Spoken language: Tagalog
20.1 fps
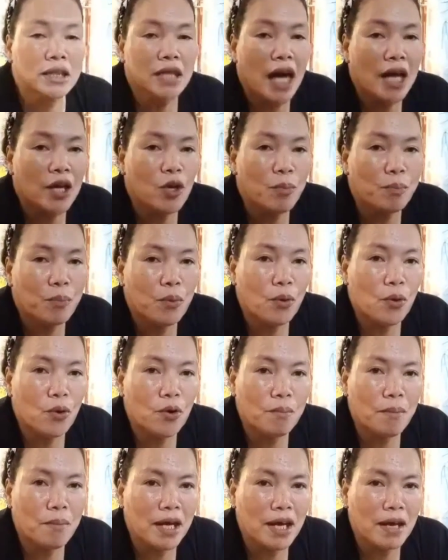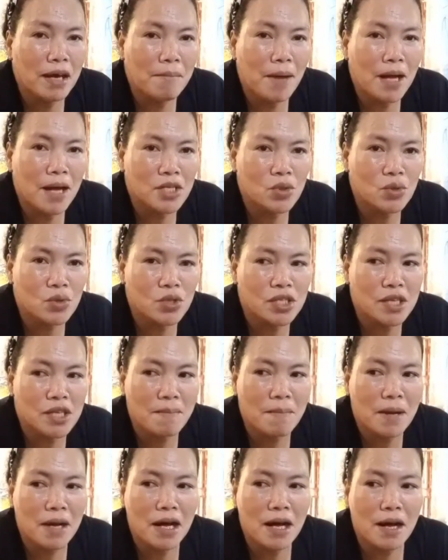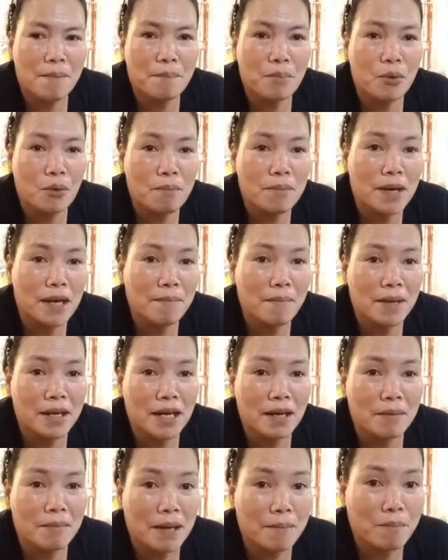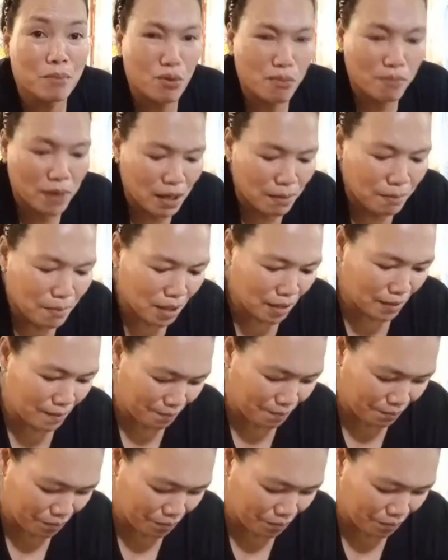tayo po manghimasok sa mga problema ng may problema.